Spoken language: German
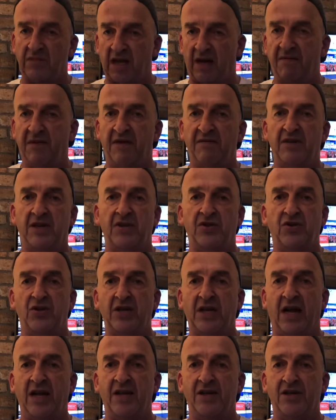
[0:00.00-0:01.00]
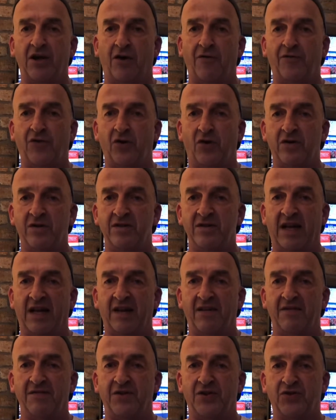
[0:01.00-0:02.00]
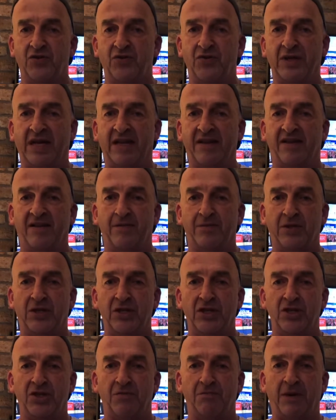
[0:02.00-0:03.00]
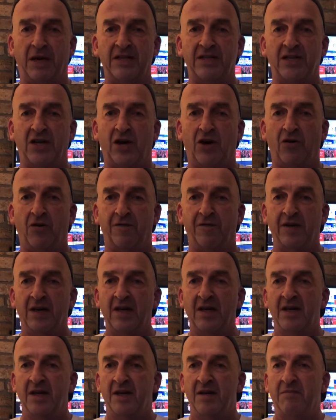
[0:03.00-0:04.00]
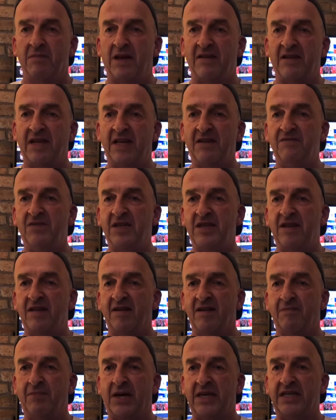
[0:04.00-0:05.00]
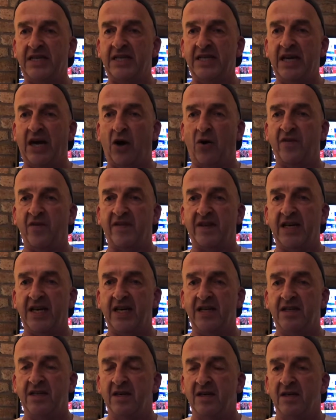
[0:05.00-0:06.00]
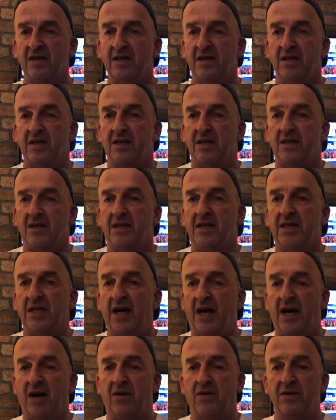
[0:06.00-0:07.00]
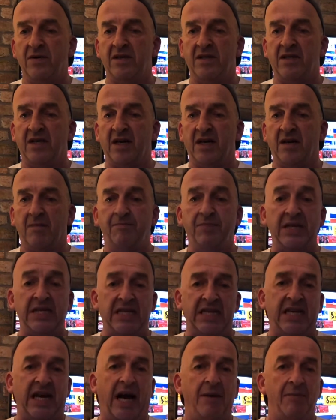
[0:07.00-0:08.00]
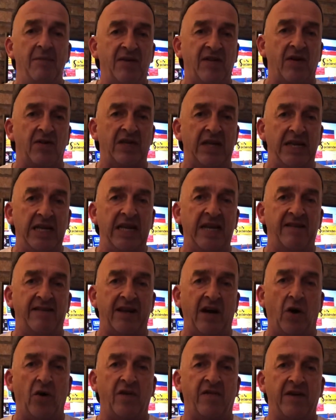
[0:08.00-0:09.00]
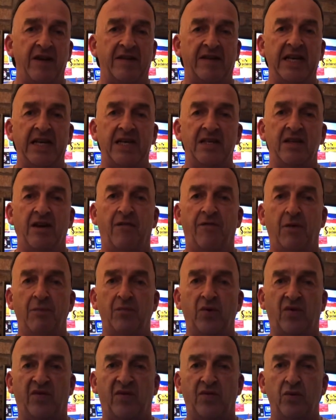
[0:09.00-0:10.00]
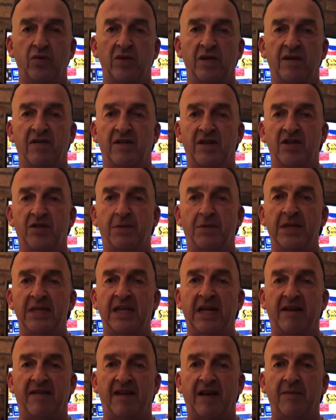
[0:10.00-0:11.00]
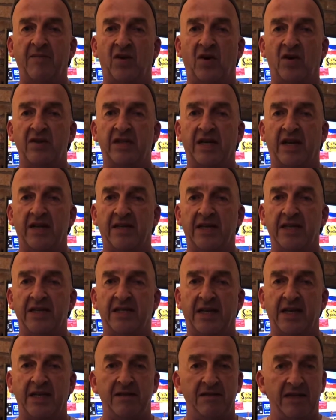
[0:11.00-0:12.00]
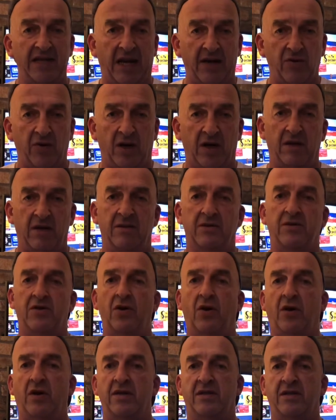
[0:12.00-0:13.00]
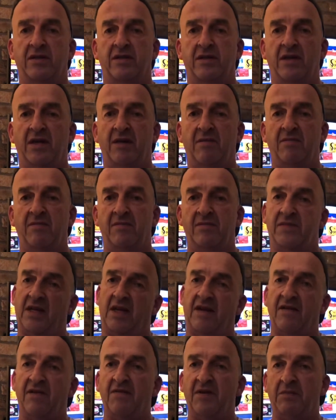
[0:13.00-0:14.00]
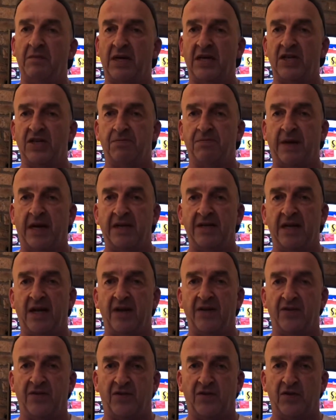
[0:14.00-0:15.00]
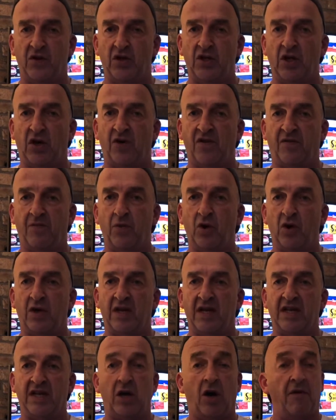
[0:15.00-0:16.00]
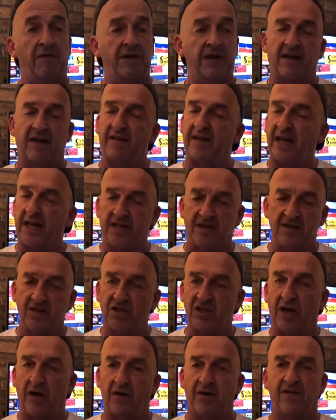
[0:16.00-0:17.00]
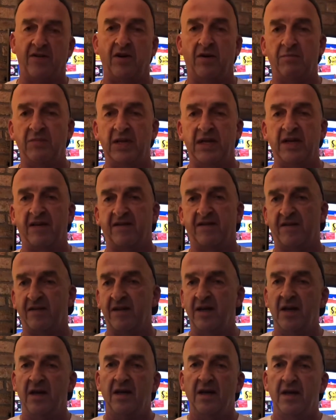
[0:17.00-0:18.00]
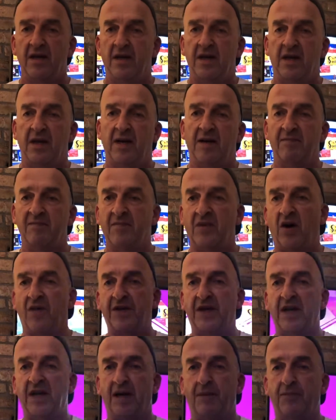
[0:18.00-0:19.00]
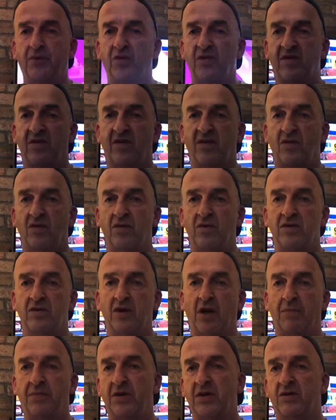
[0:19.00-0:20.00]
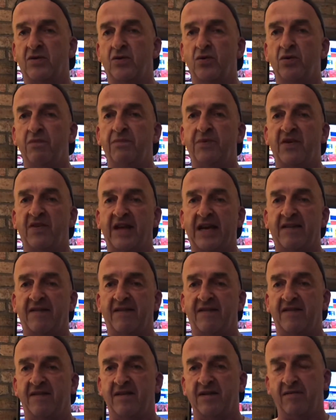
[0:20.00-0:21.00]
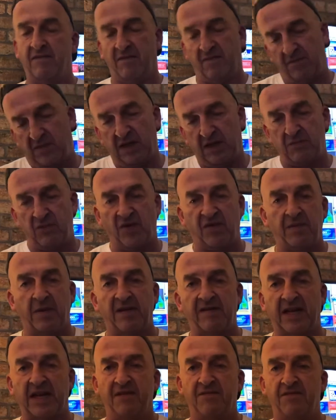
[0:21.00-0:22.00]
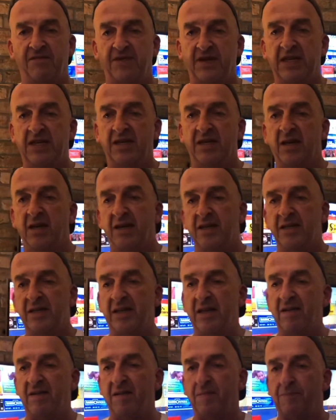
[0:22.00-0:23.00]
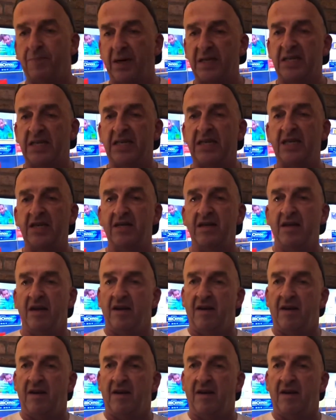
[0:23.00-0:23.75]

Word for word: Da werden wir natürlich alle drauf gucken. Da sind wir schon ganz gespannt drauf. Mal sehen, wie diese Partie ausgeht. Ja, und äh, Bietigheim ist doch der nächste Auswärtsgegner von Buxude. Sie spielen jetzt am Sonntag, den 3. Januar dort. Ähm, da sind wir mal gespannt. Also ist durchaus möglich, auch wenn das echt ein Star-Ensemble ist. Ähm, auf jeder Position doppelt gut besetzt. Man muss mal sehen, wie diese Partie